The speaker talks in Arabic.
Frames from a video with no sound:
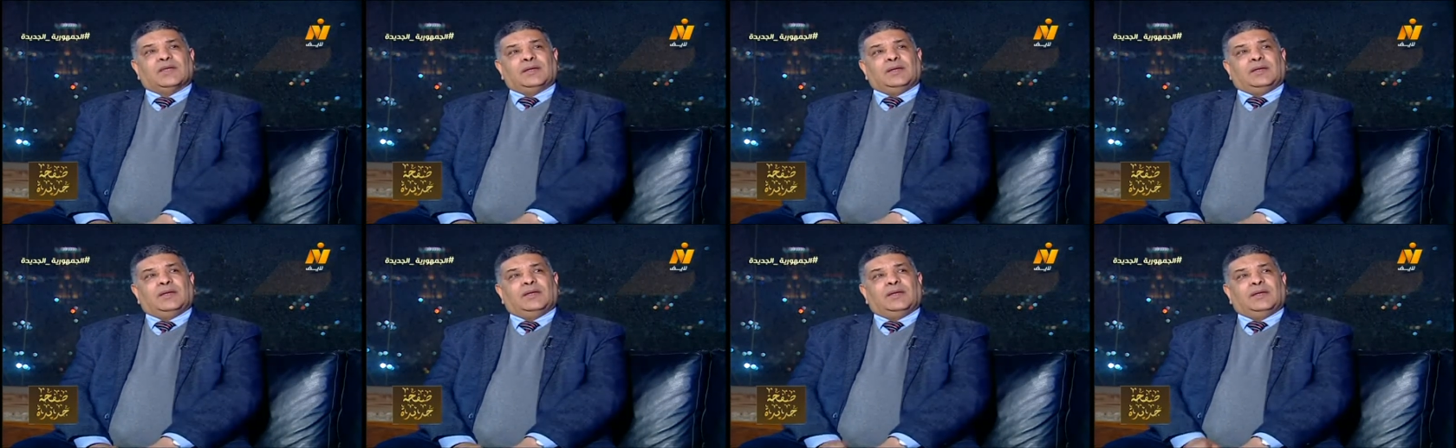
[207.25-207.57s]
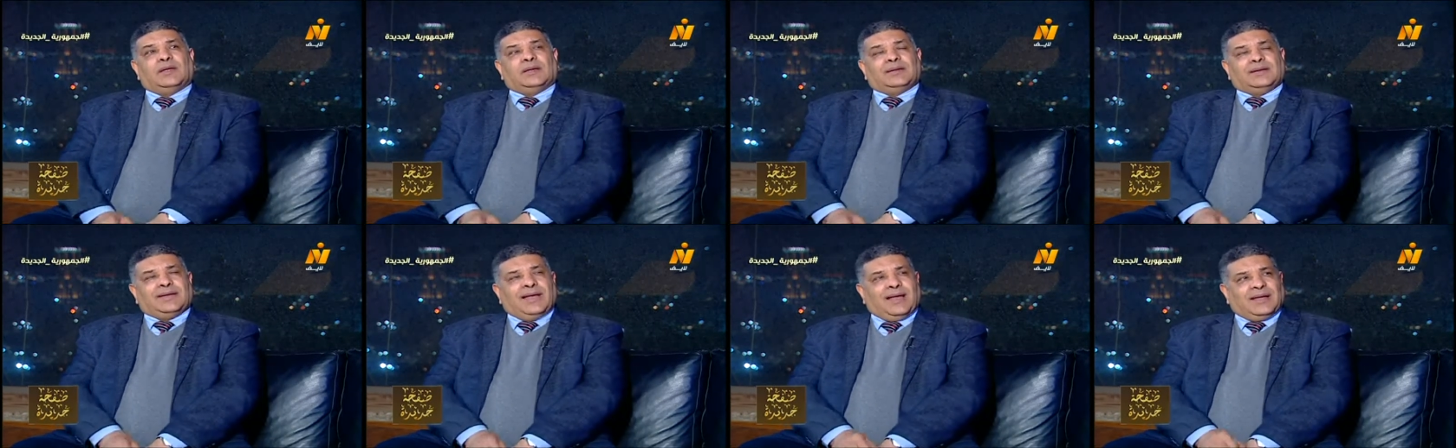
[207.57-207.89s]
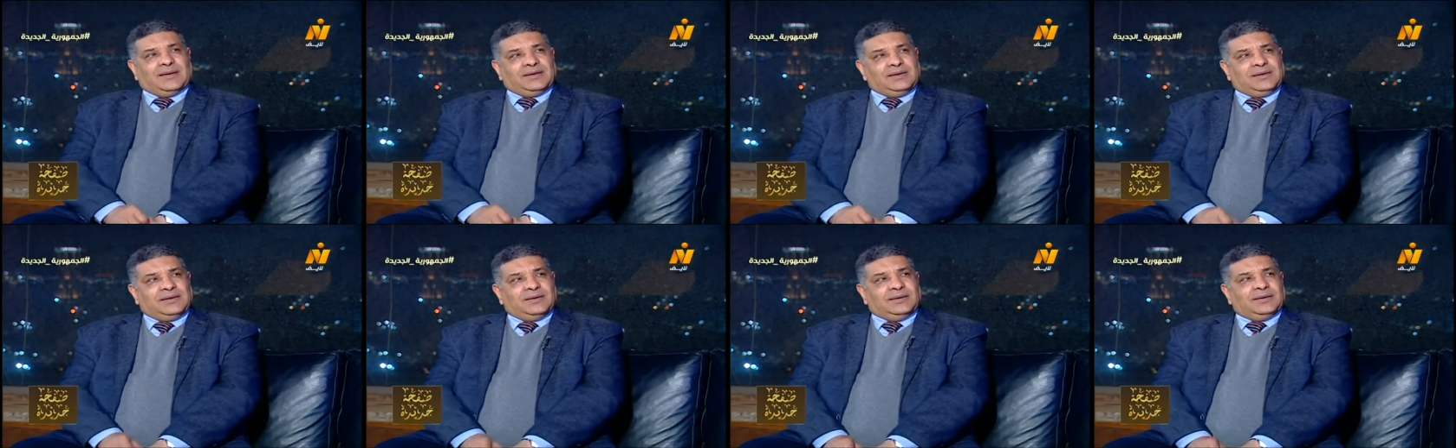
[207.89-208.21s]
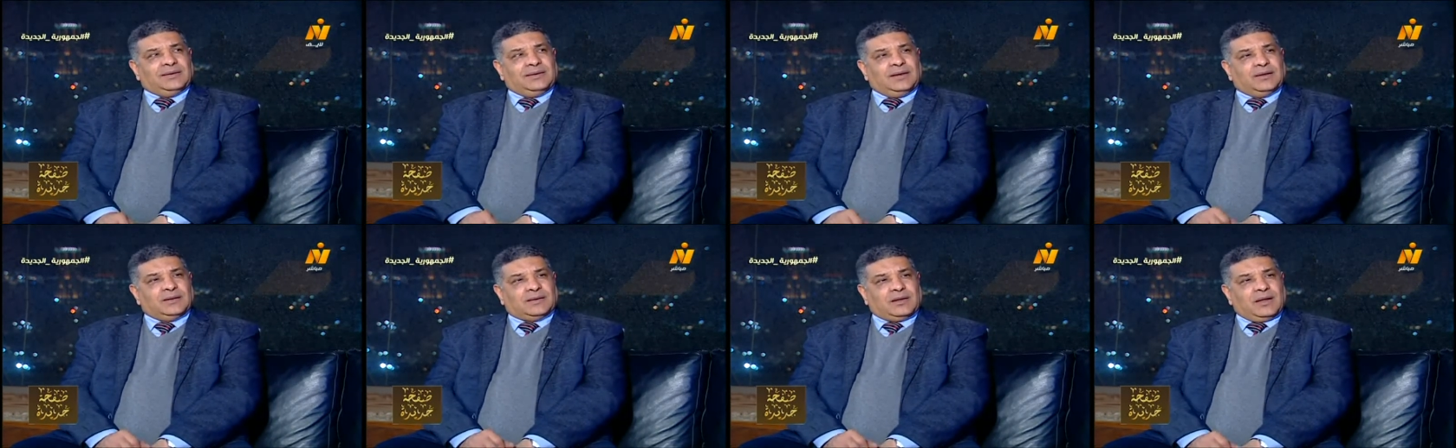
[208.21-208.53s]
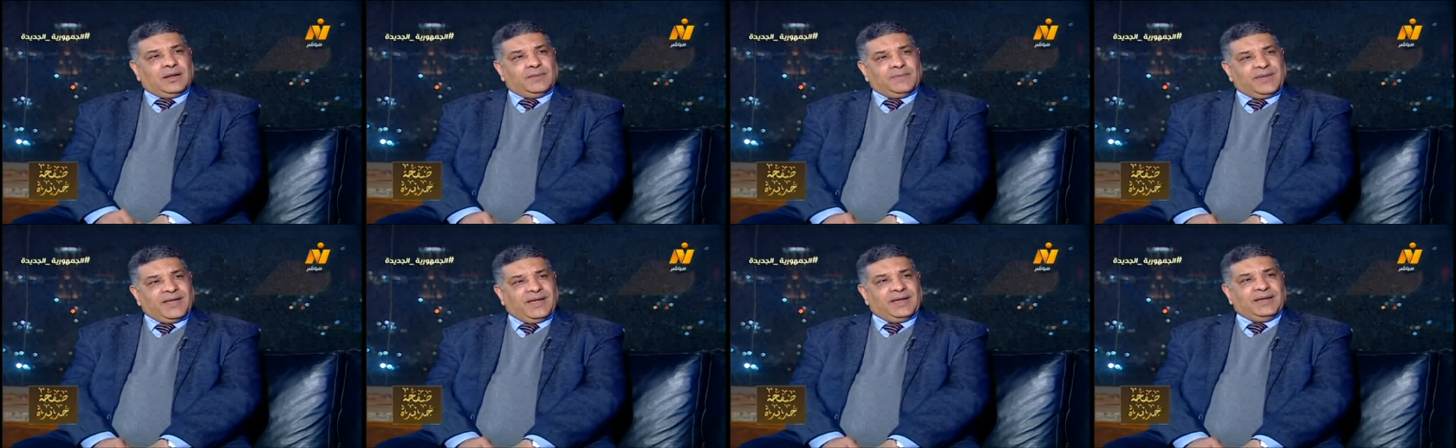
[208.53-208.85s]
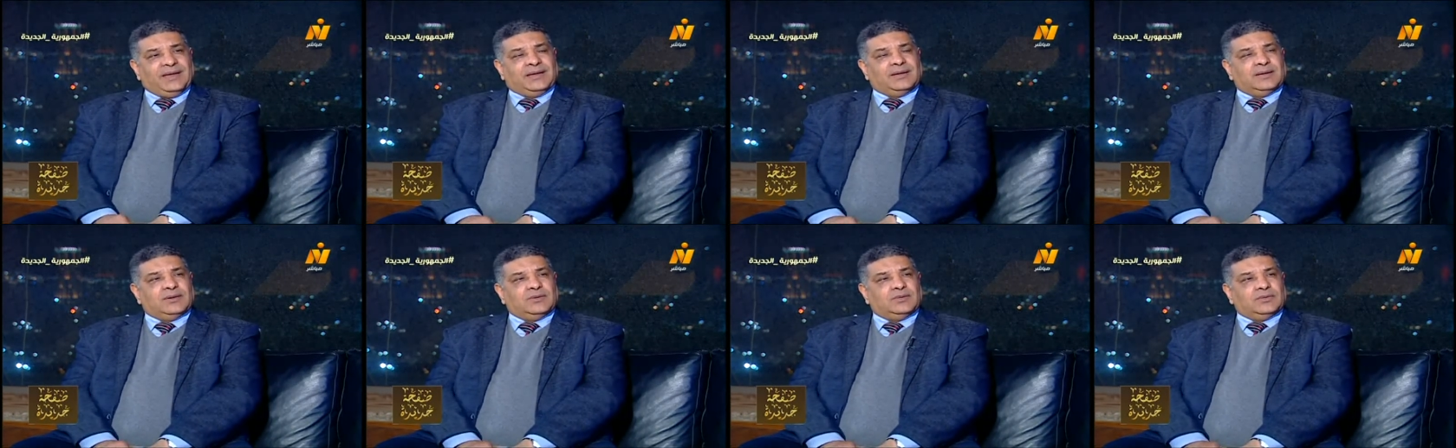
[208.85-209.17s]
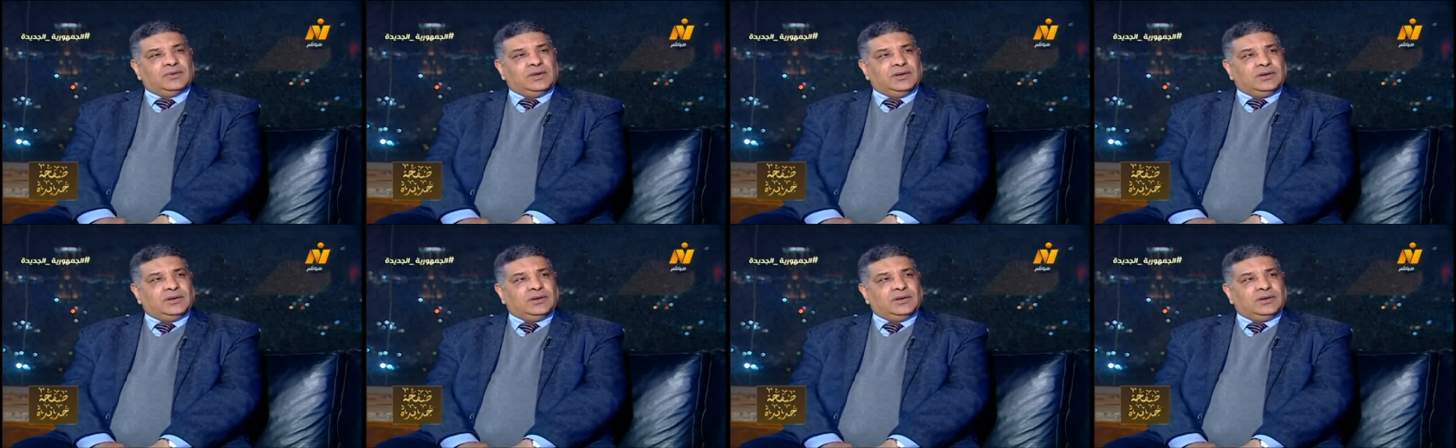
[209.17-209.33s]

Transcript: آه، يعني للقبائل